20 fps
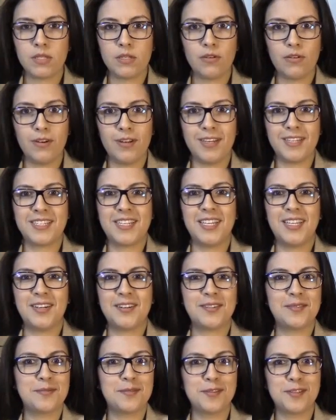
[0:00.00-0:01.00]
híjole, es que
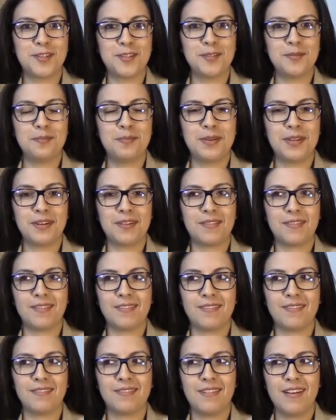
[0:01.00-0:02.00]
tengo muchos,
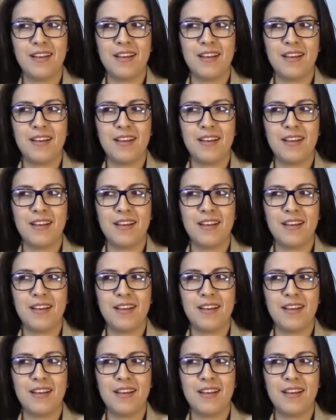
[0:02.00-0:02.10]
pero